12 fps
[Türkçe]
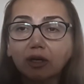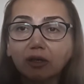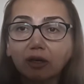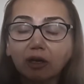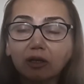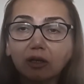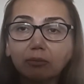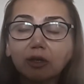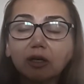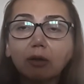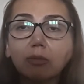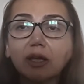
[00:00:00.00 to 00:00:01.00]
ayına
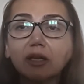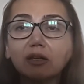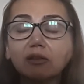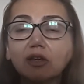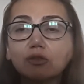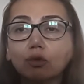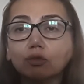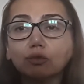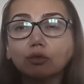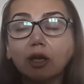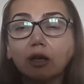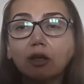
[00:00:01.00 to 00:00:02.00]
kalabilir ama elinde
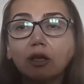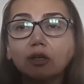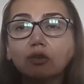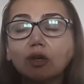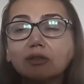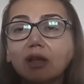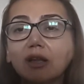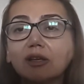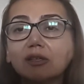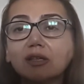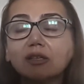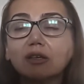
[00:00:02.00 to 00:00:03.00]
sonunda küresel
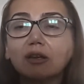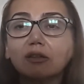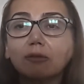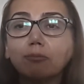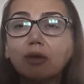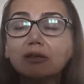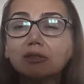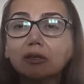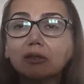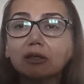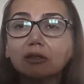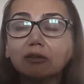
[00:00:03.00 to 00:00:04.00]
hisse senedi
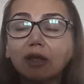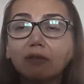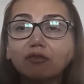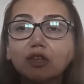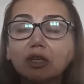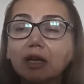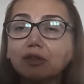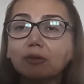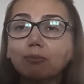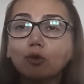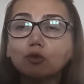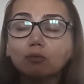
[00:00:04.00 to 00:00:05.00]
piyasalarında
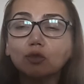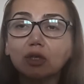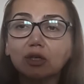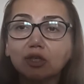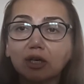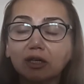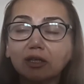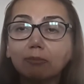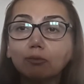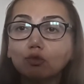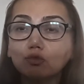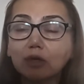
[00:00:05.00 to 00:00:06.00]
trendi bozmayacak
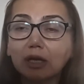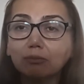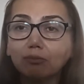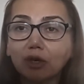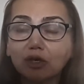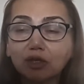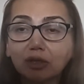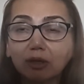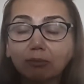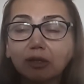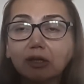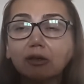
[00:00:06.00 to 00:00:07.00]
şekilde bir düzeltme
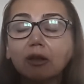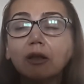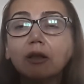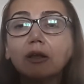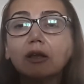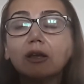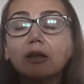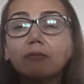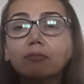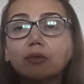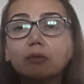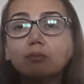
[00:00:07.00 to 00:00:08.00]
yaşanabilir.
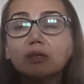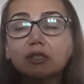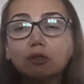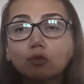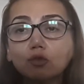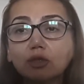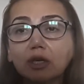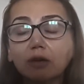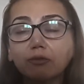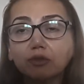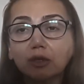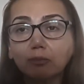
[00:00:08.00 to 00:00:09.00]
E, BIST 100
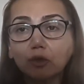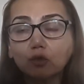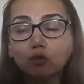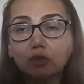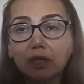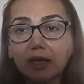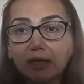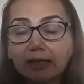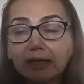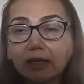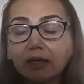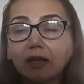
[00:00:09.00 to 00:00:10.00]
tarafında
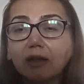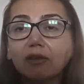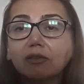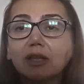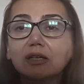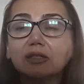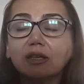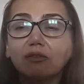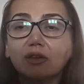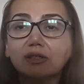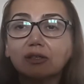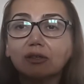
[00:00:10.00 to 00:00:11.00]
1350 endeks
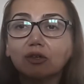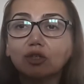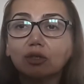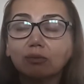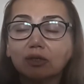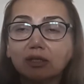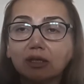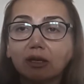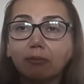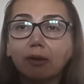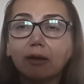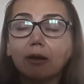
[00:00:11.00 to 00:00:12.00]
seviyesinin aşılması
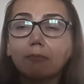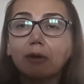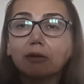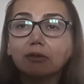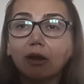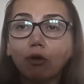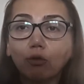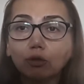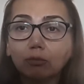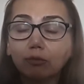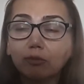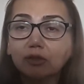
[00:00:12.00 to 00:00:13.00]
ile beraber daha
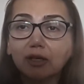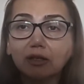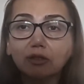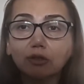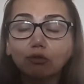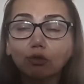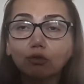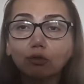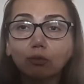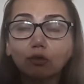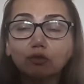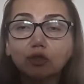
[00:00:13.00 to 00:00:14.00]
olumlu bir teknik
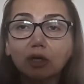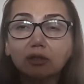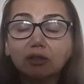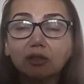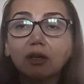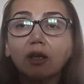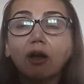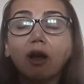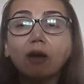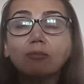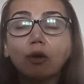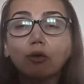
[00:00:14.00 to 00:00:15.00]
görünüm olacak olacaktır.
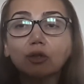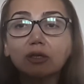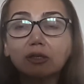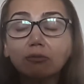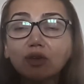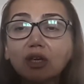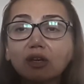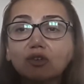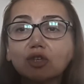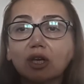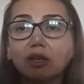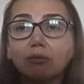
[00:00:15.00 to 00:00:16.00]
Ama olası bir
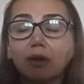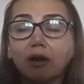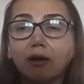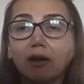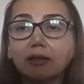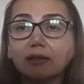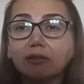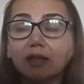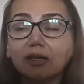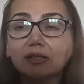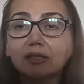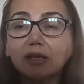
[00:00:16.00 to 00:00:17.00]
geri çekilme
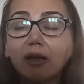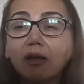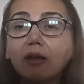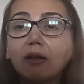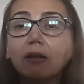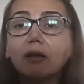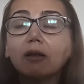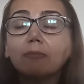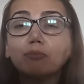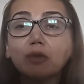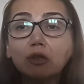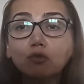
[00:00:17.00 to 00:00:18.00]
halinde ise e,
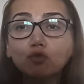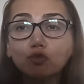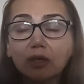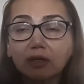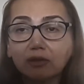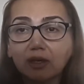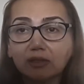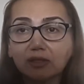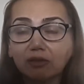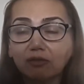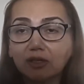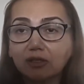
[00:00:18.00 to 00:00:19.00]
endeks
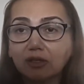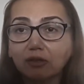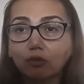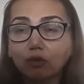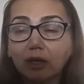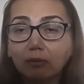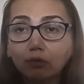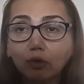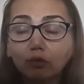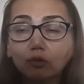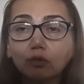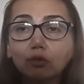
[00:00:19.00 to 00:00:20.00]
seviyesinin önemli
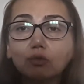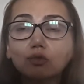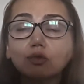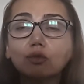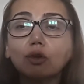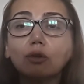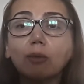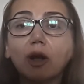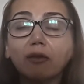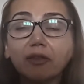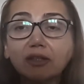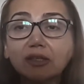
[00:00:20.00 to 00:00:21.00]
olduğunu düşünüyorum.
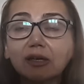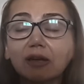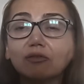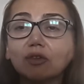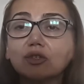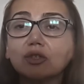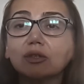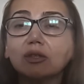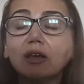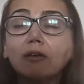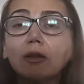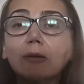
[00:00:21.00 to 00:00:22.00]
Ana trend
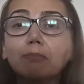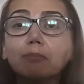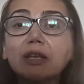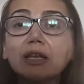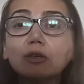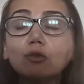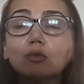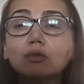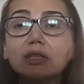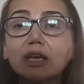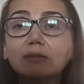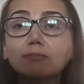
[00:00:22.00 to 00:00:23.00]
içinde
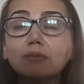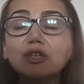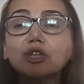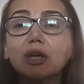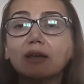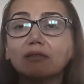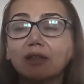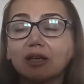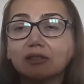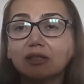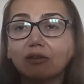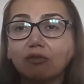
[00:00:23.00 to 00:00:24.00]
1270
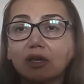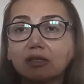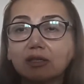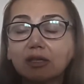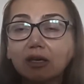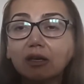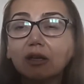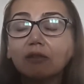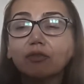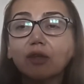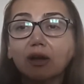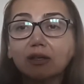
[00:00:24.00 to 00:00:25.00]
endeks seviyesi
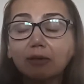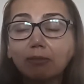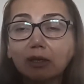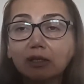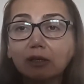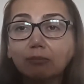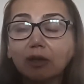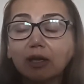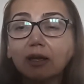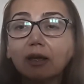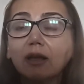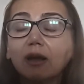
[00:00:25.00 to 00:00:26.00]
takip
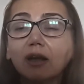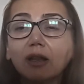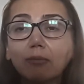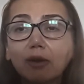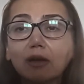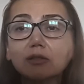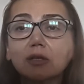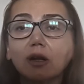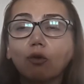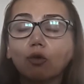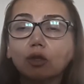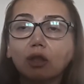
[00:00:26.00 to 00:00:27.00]
edilmeli. Hani biraz
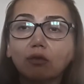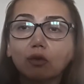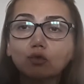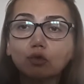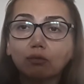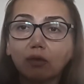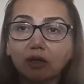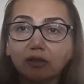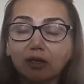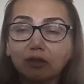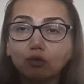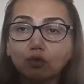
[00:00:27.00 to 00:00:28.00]
daha orta ve uzun
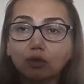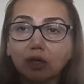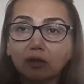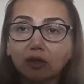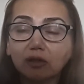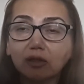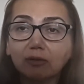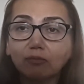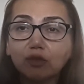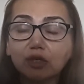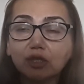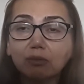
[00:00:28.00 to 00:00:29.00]
vadeli düşünen
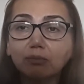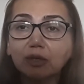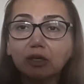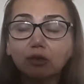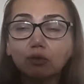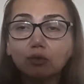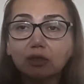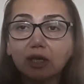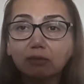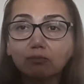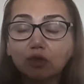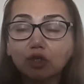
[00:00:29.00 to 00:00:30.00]
yatırımcı için
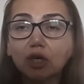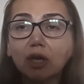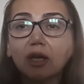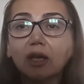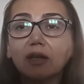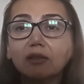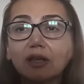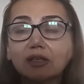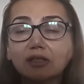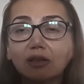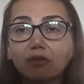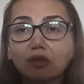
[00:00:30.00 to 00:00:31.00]
1270
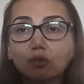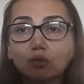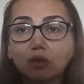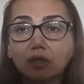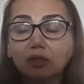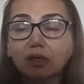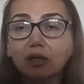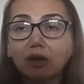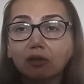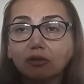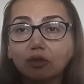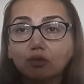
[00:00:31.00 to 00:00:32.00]
endeks seviyesi üzerinde
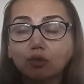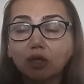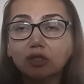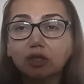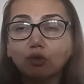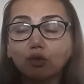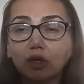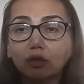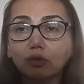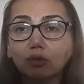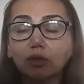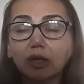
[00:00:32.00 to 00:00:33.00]
kaldığı sürece yukarı
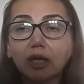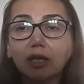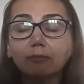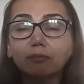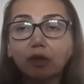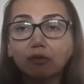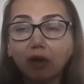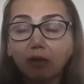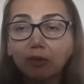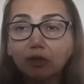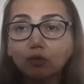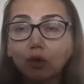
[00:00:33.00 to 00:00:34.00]
yönlü eğilim
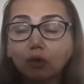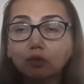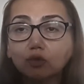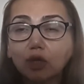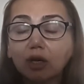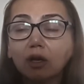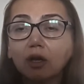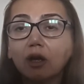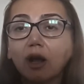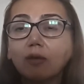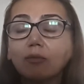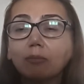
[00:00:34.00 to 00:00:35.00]
devam ediyor olacak.
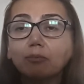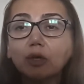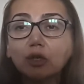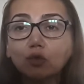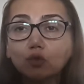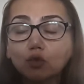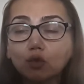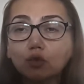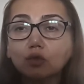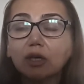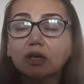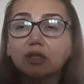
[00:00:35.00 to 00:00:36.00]
Ama 1300
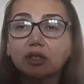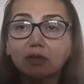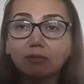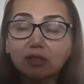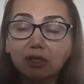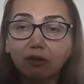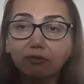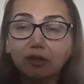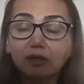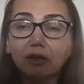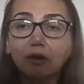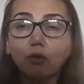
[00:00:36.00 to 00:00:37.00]
geçtiğimiz
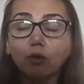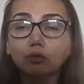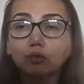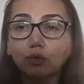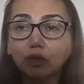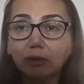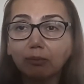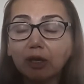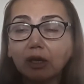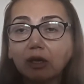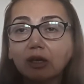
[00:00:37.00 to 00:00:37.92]
haftada olduğu gibi